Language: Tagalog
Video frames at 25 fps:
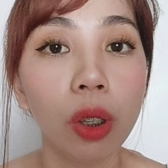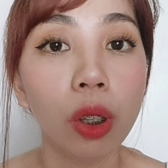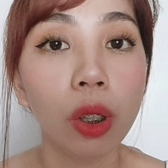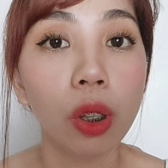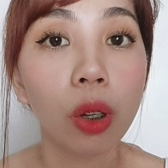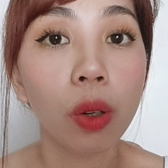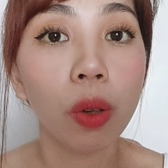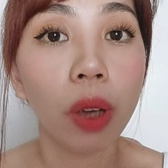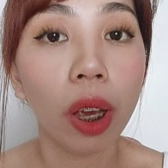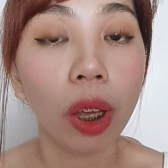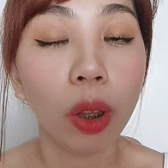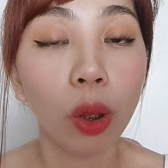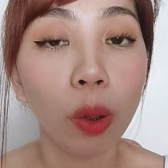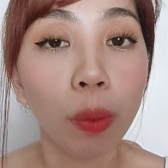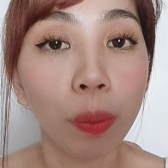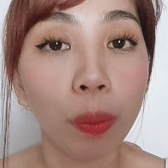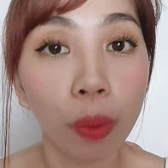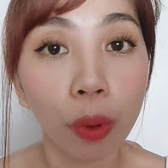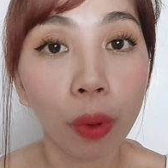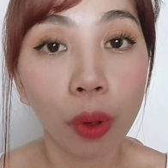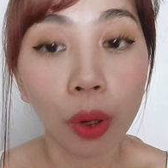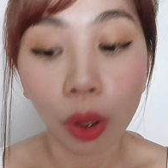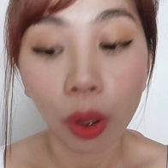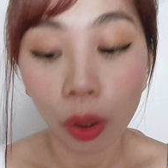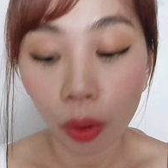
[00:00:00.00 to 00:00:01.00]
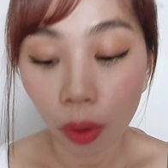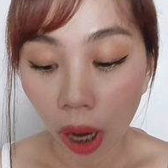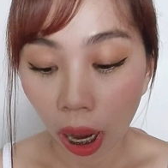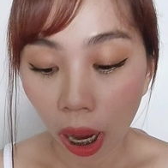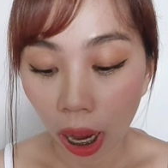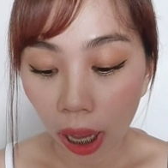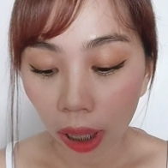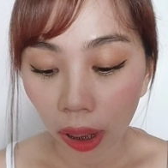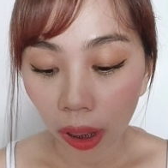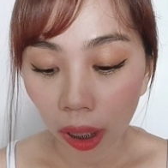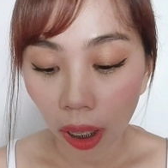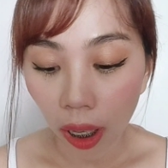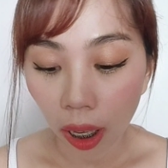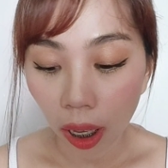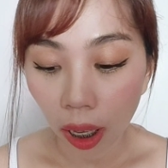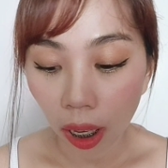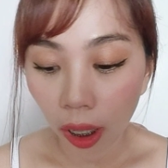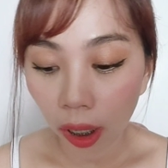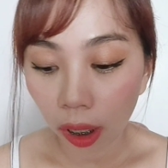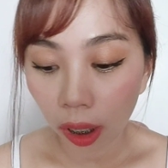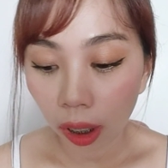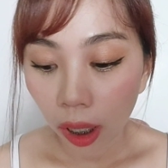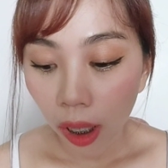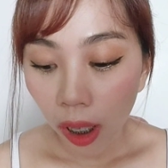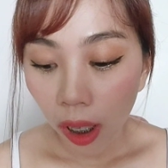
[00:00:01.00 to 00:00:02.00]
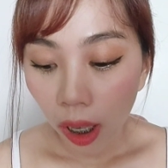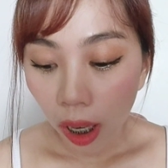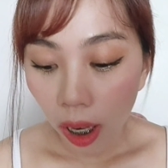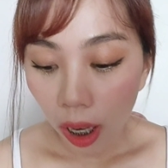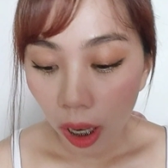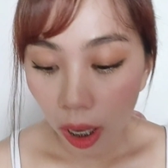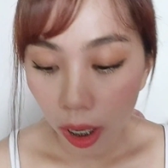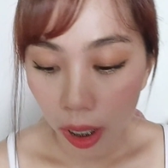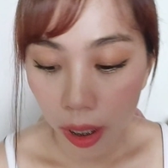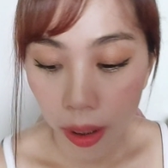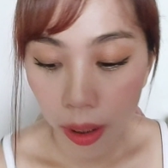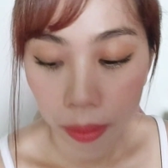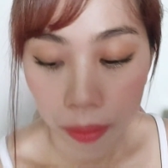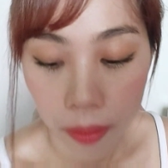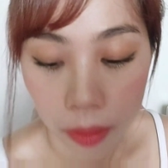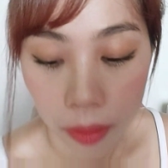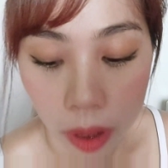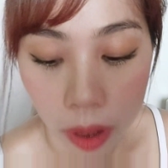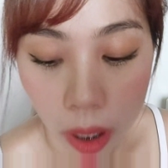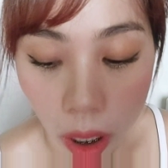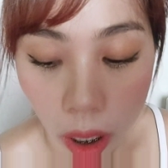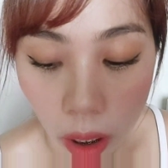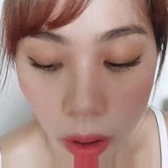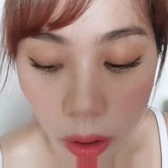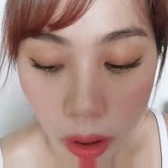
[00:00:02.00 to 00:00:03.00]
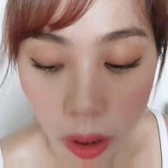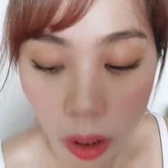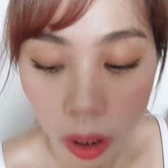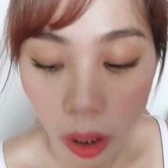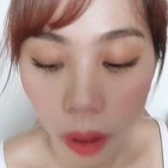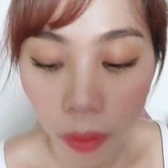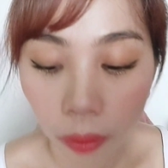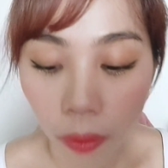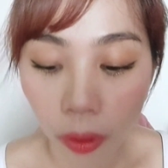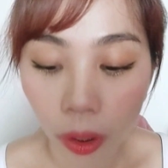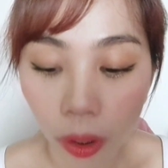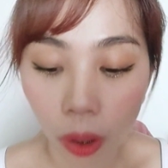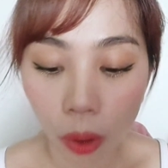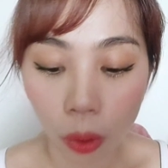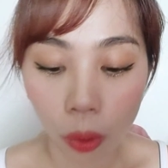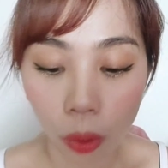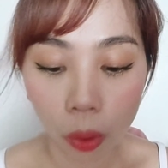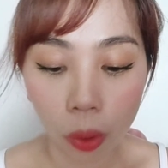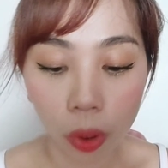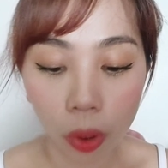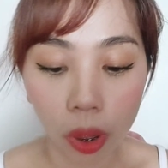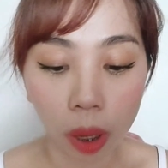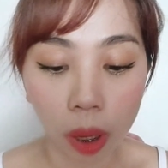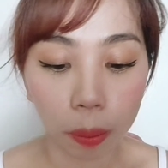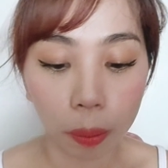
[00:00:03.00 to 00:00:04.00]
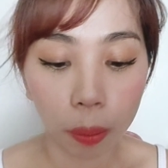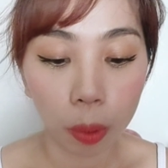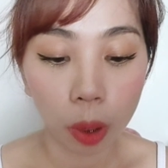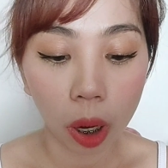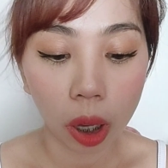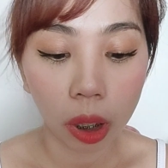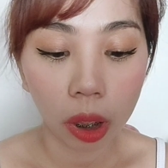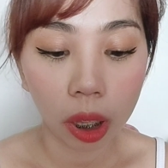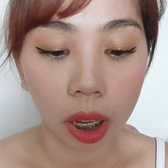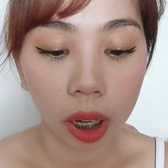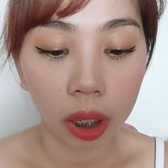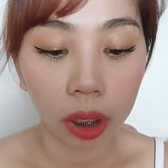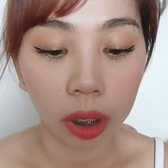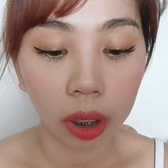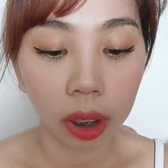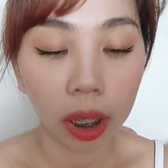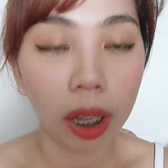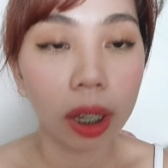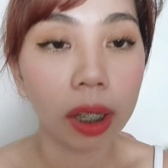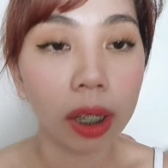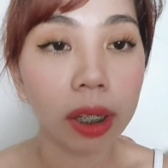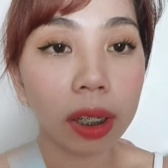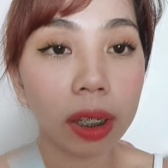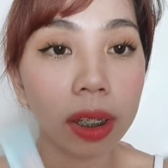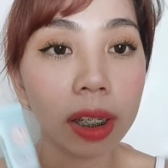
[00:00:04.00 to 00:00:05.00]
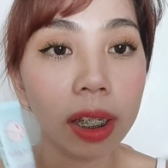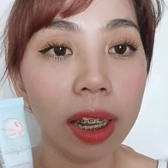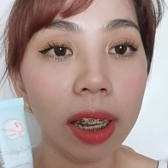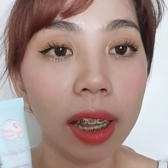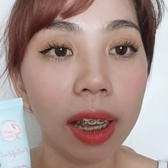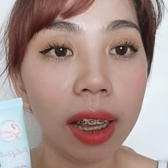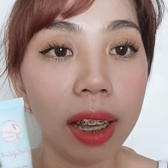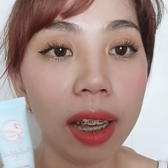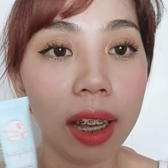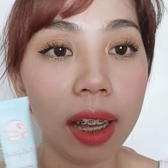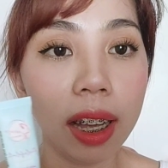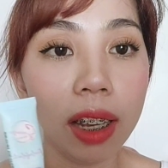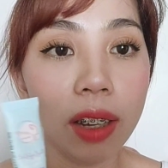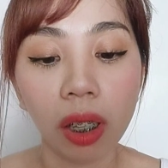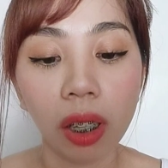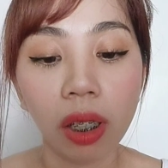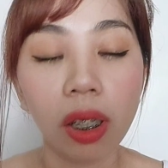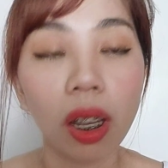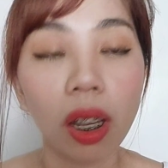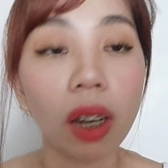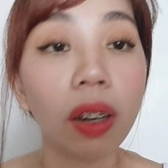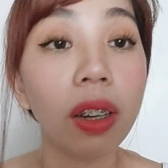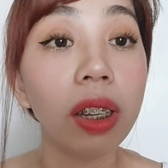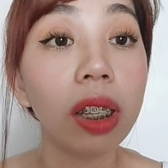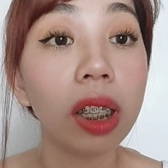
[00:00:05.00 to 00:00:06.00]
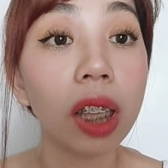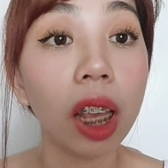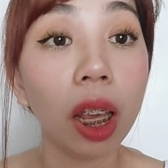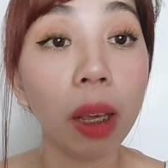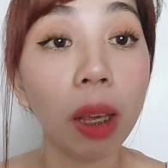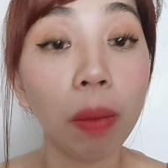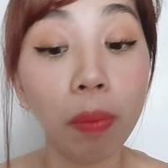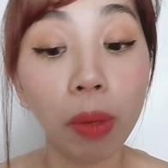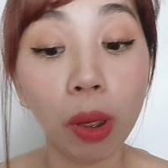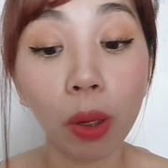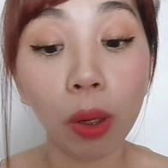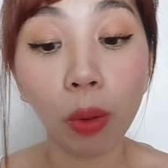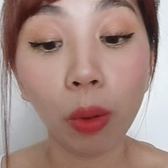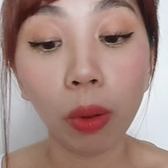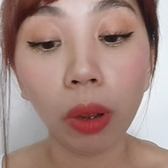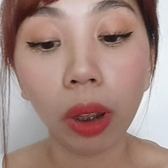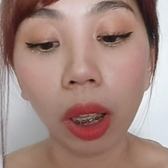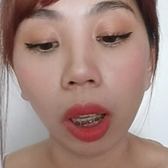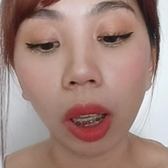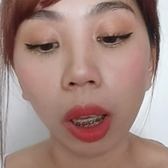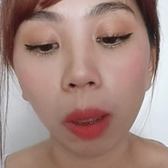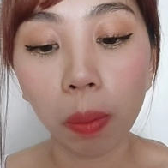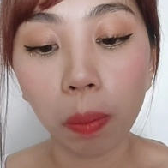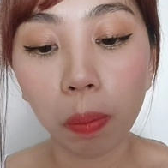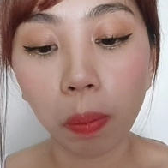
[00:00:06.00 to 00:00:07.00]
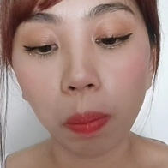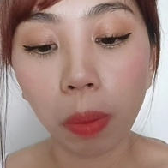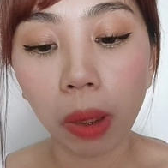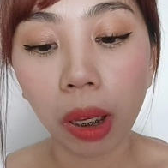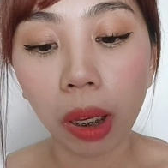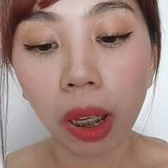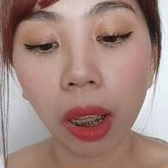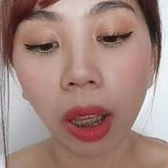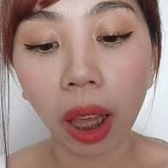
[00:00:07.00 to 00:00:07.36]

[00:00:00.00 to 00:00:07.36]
So, eto po yung ating um, nire-review na product ng, tada, yung Cersei Beauty Peel